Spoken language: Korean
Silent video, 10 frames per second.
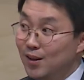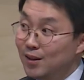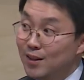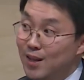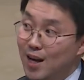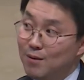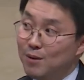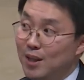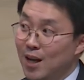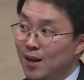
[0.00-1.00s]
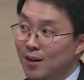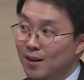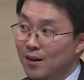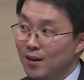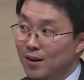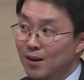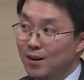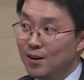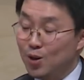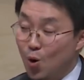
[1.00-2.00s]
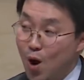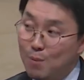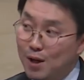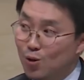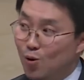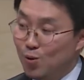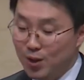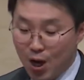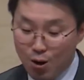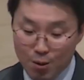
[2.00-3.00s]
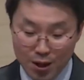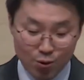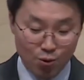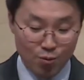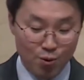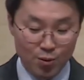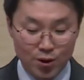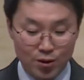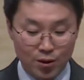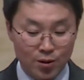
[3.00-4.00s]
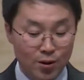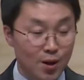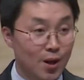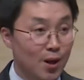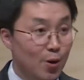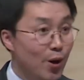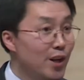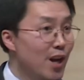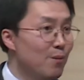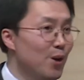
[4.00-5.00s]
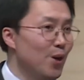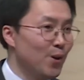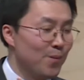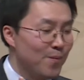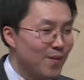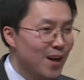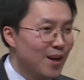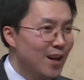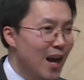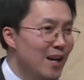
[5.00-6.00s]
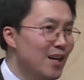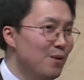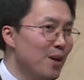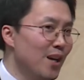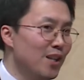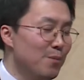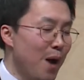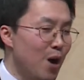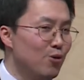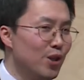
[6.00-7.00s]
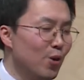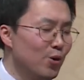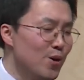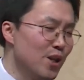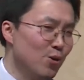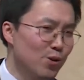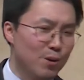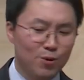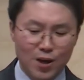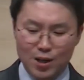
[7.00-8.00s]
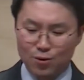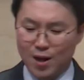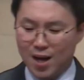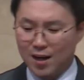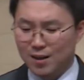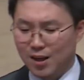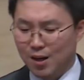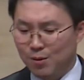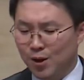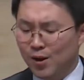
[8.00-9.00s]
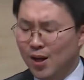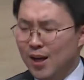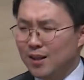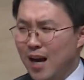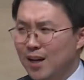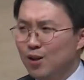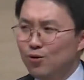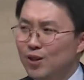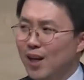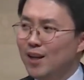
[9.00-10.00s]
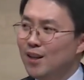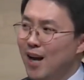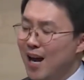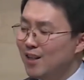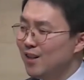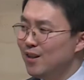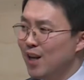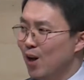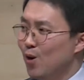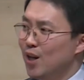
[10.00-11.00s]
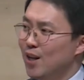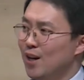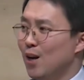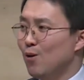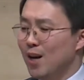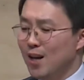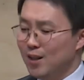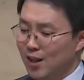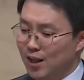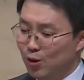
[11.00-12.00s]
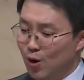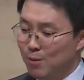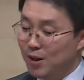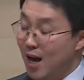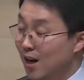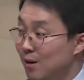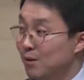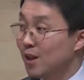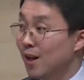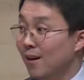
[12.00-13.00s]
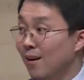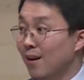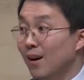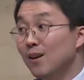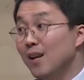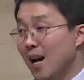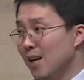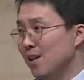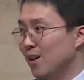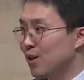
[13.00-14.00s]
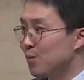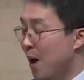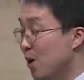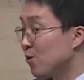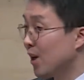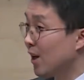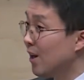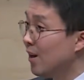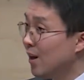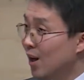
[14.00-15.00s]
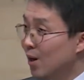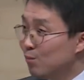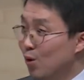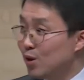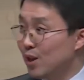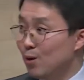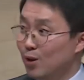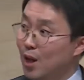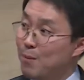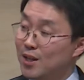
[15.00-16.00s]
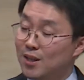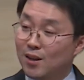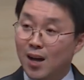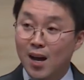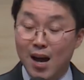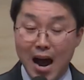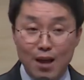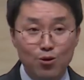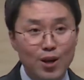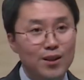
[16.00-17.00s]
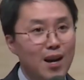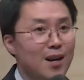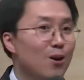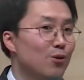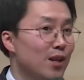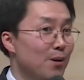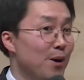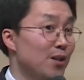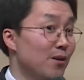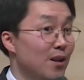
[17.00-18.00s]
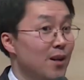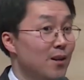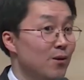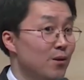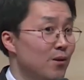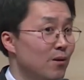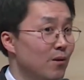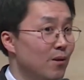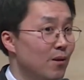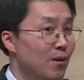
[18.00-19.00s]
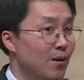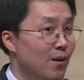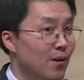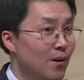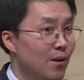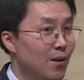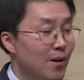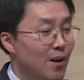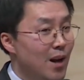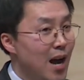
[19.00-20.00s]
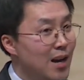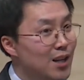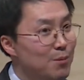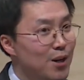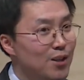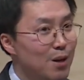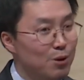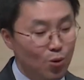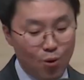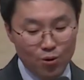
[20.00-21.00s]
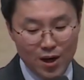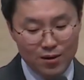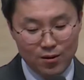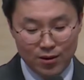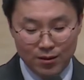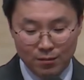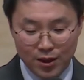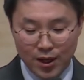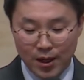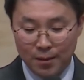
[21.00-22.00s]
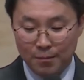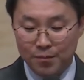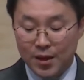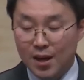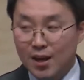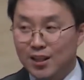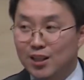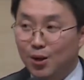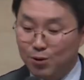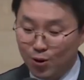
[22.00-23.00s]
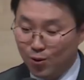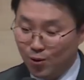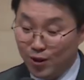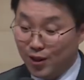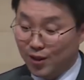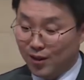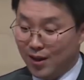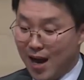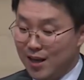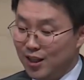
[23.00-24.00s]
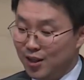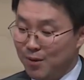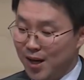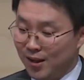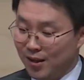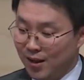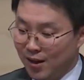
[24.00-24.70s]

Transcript: 등장합니다. 정황만 놓고 상황만 놓고 보면은요. 왜냐하면 이 하나님에게 이제 바울이 어떤 기도 제목을 가지고 나아가느냐면 자기 육체에 있는 가시를 제거해 달라고 하나님께 기도하며 나아갑니다. 근데 하나님께서 바울에게 무엇이라고 대답하시는가? 안 된다라고 대답하셨다라는 것이죠. 하나님의 응답이 노라는 것입니다. 직접적으로는 아니지만